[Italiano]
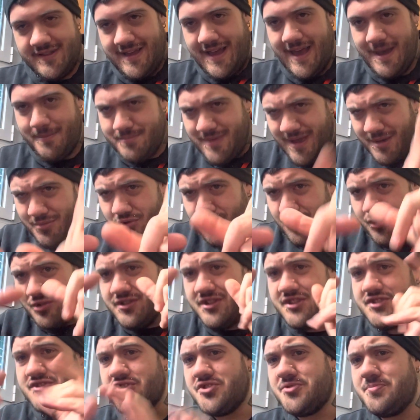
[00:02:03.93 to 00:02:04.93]
Abbiamo un conto
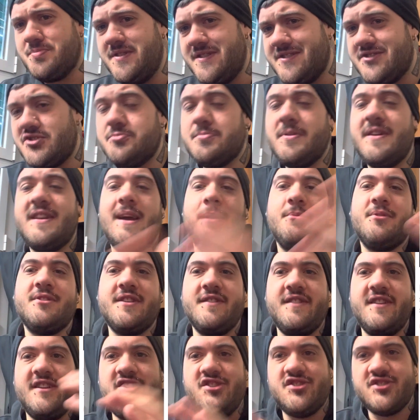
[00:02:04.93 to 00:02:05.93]
in sospizio, speriamo di
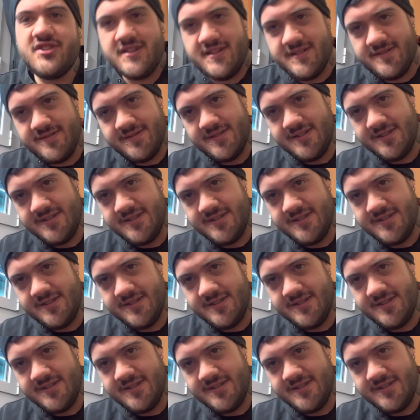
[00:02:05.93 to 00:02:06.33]
vincere.